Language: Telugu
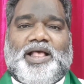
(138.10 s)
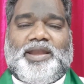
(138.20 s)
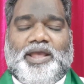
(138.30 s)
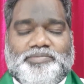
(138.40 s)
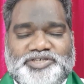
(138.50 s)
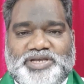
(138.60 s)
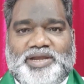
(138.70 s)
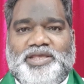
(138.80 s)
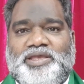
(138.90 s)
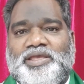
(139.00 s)
అనే
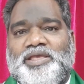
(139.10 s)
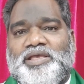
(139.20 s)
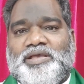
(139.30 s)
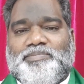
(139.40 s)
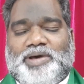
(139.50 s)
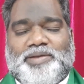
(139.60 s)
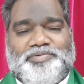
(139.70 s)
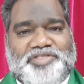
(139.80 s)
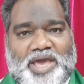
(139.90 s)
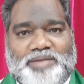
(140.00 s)
అంశాన్ని మనం
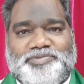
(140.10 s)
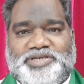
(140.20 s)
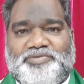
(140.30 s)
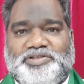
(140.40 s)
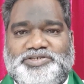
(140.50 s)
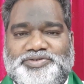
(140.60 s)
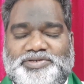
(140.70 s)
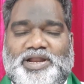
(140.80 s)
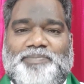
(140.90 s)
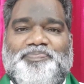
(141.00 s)
ధ్యానం చేయవలసి
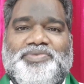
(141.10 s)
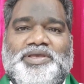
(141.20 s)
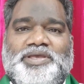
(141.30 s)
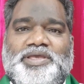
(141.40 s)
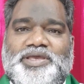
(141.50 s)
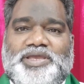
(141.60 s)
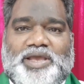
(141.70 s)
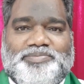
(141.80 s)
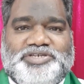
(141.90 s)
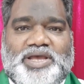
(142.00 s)
ఉంటున్నాం ఈ
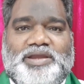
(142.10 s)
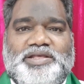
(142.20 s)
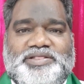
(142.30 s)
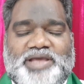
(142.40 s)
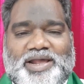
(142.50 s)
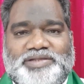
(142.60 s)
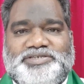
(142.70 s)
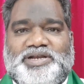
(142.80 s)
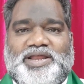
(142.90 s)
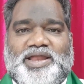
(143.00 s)
అంశాన్ని ధ్యానం
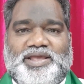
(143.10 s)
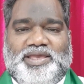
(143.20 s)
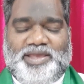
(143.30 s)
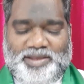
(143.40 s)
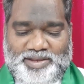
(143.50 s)
చేయడానికి